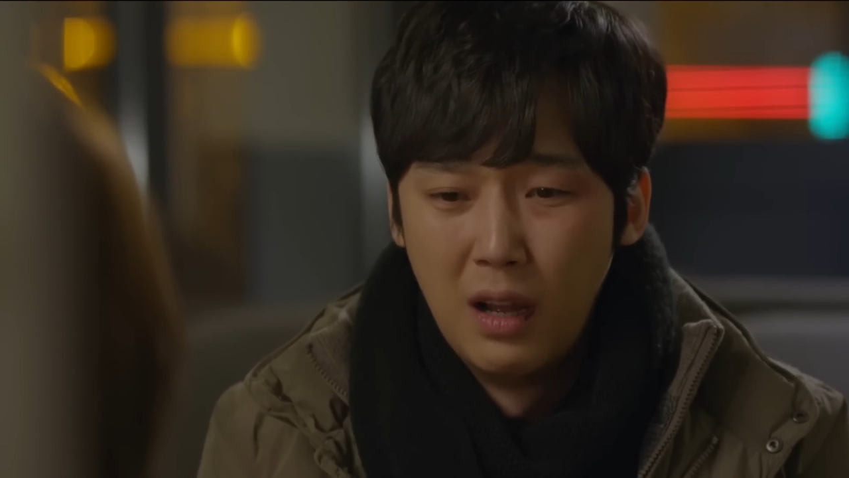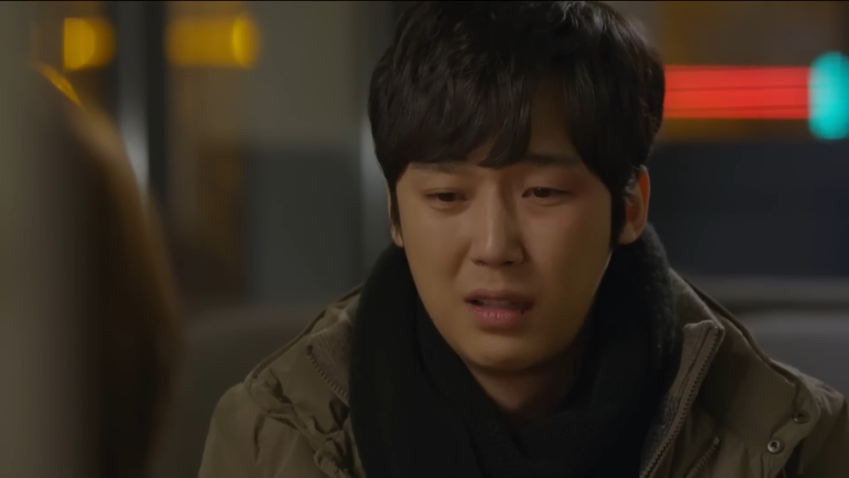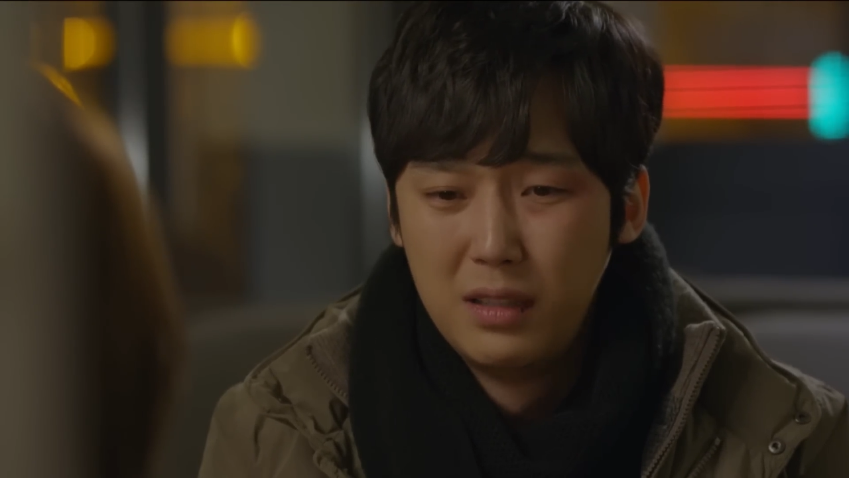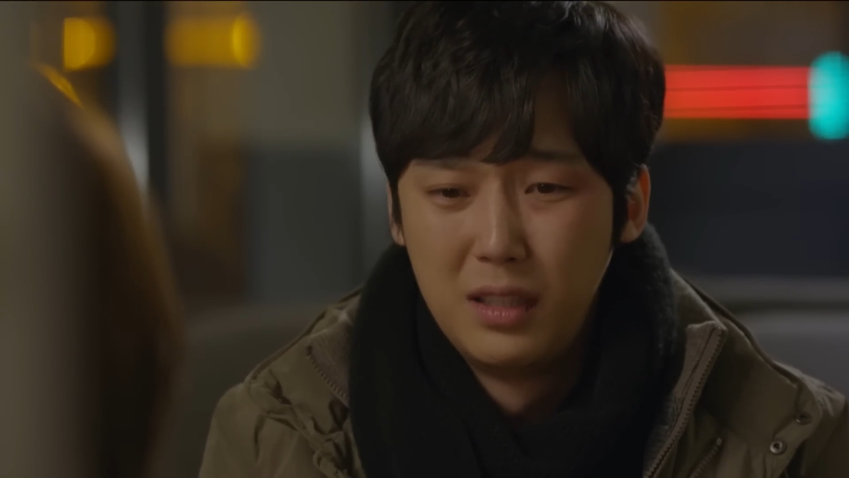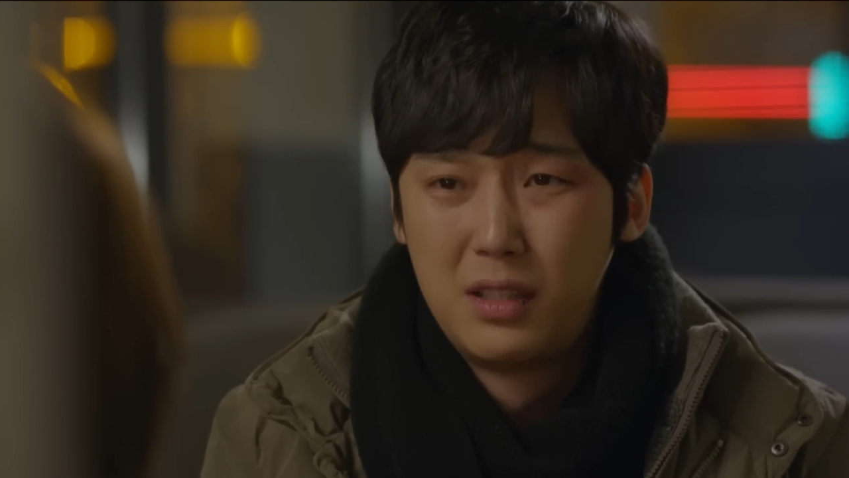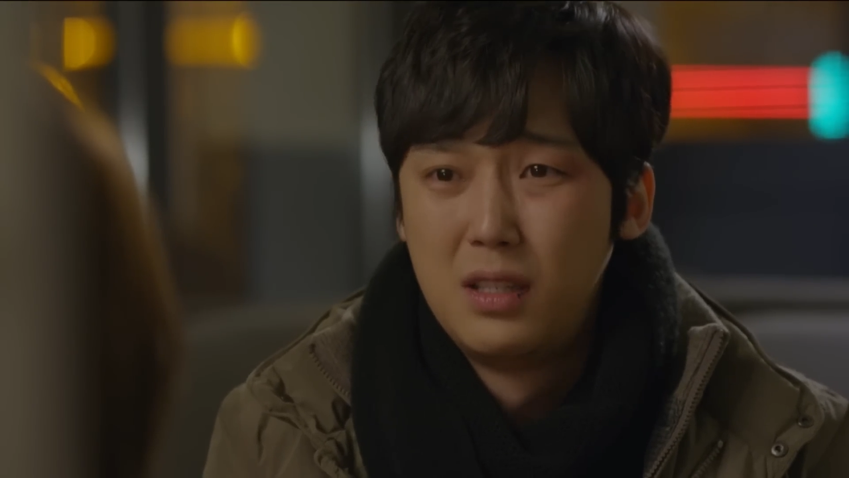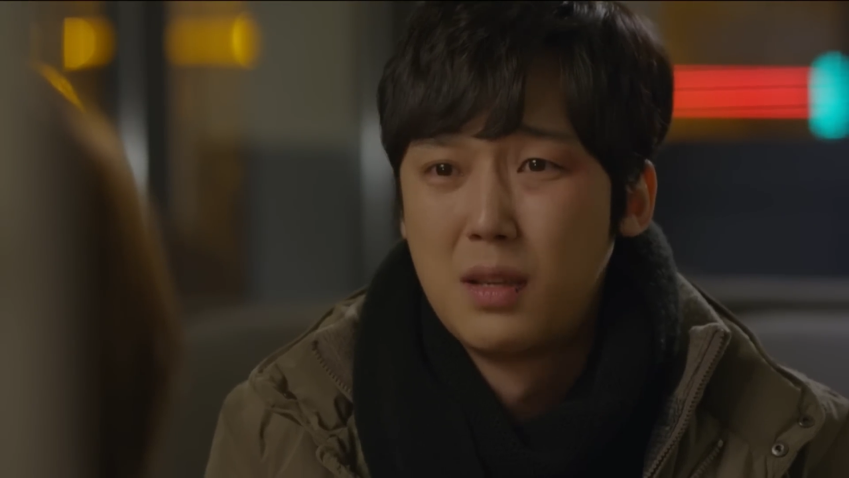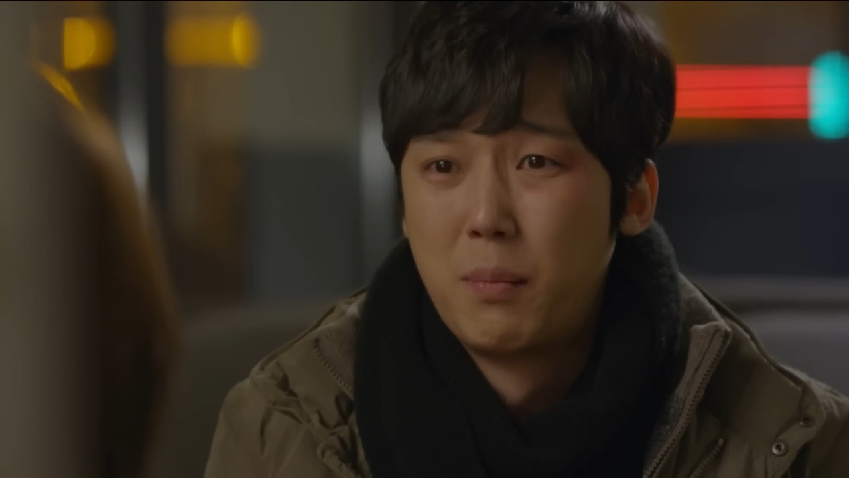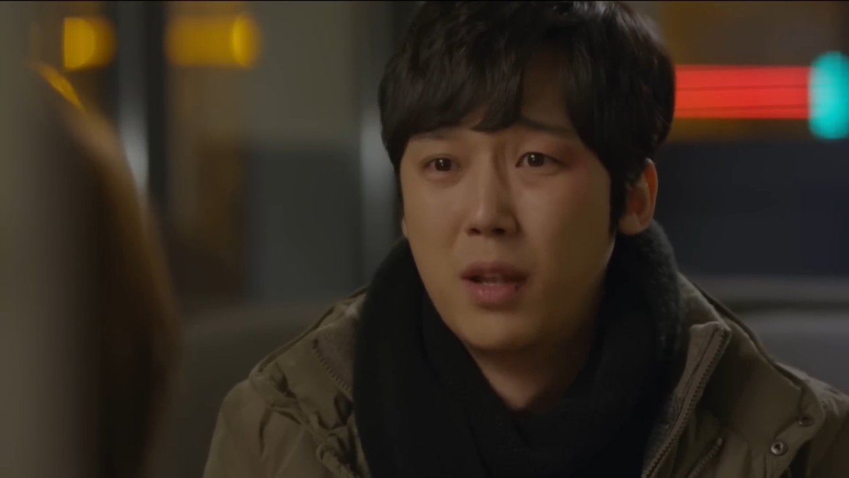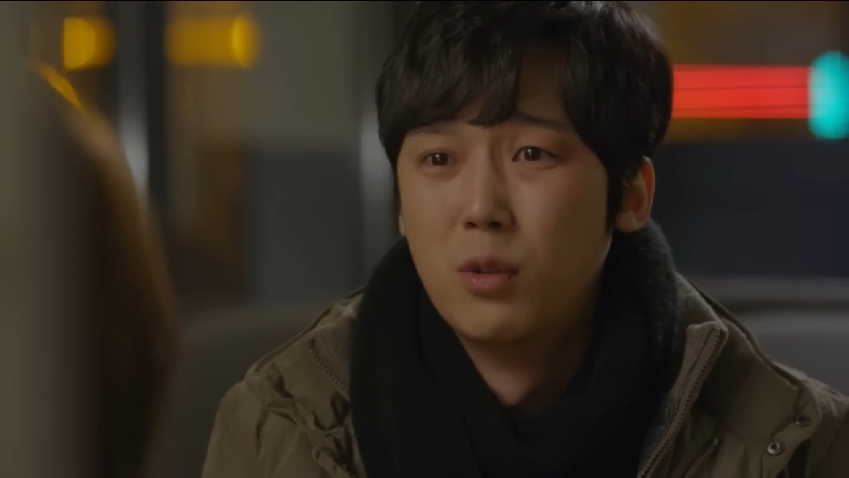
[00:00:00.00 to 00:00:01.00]
아, 근데
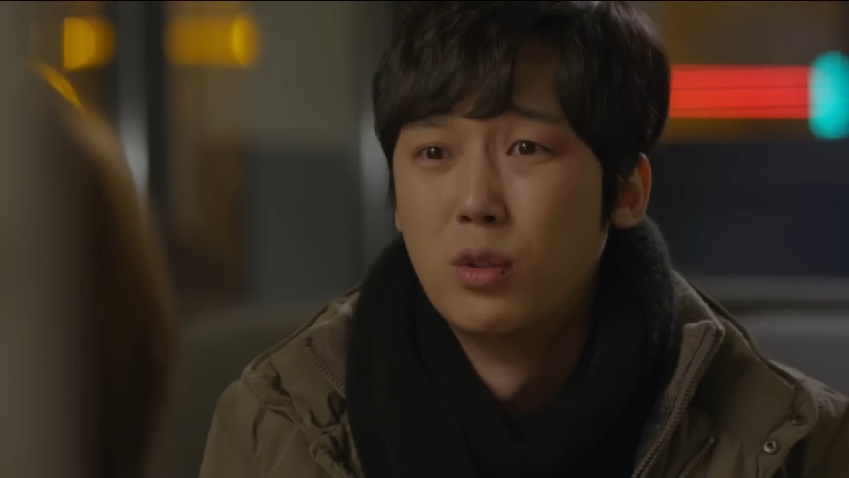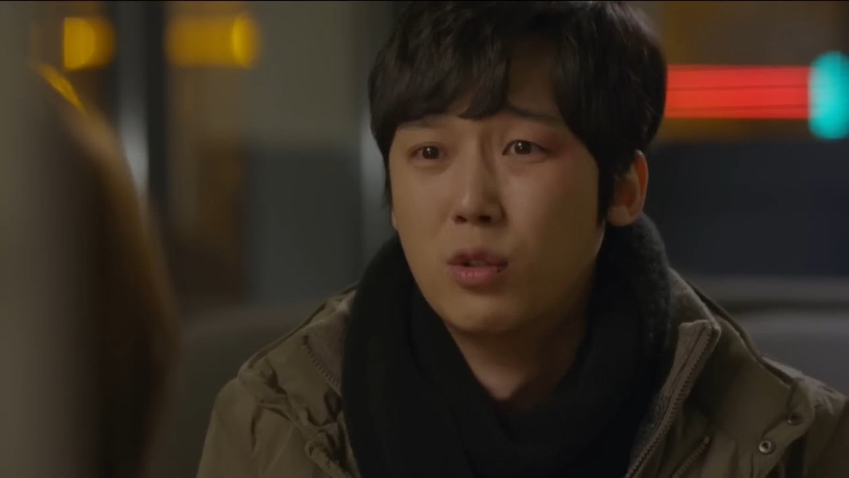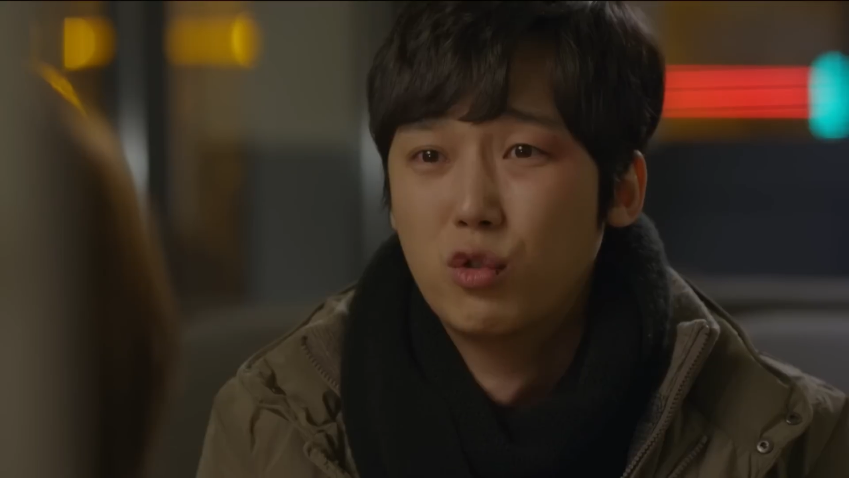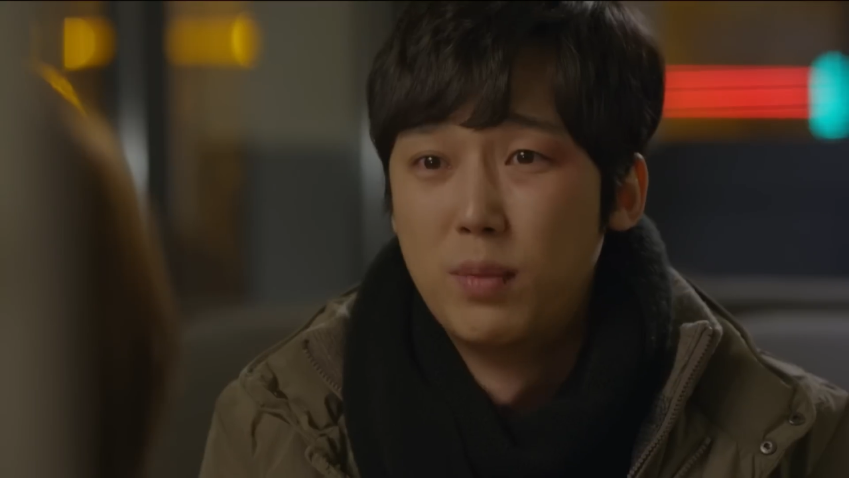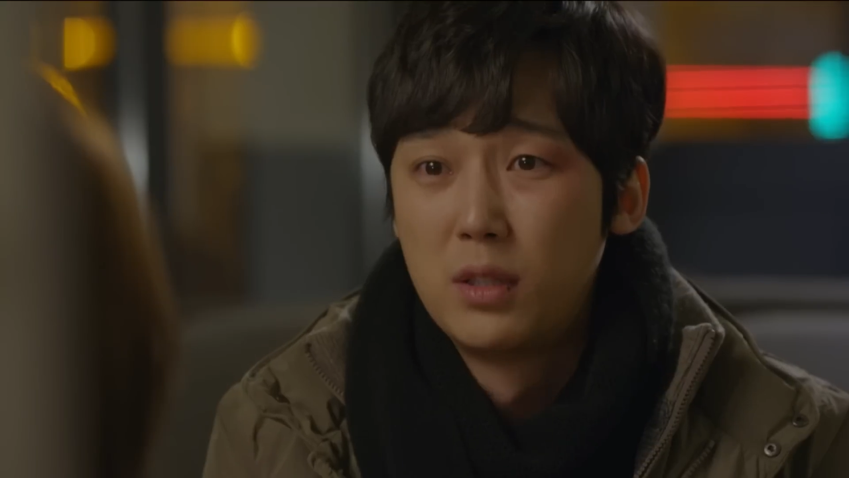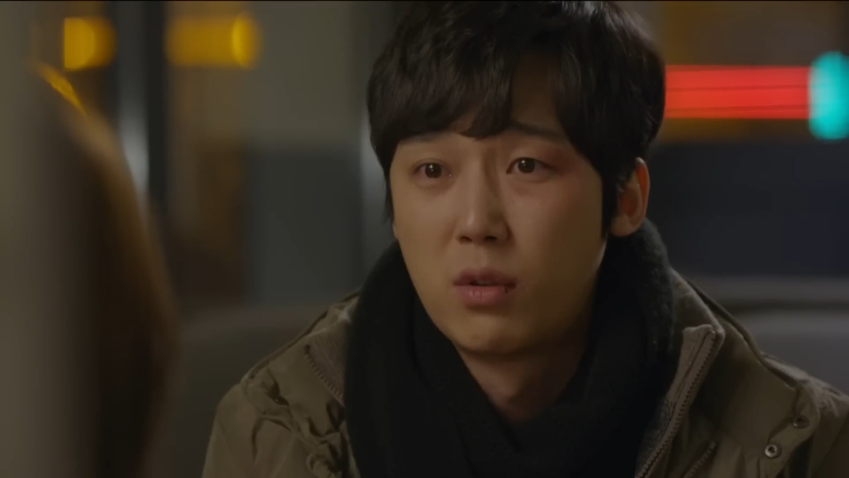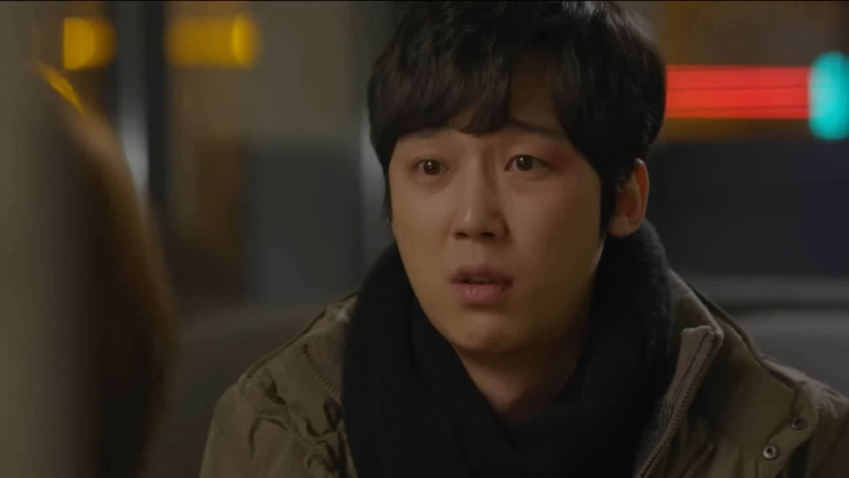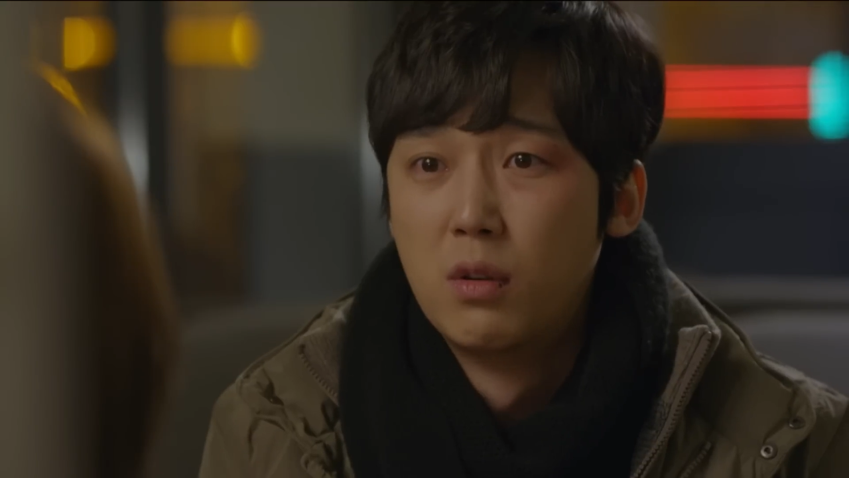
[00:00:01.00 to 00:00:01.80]
진짜 백령도는 우발적인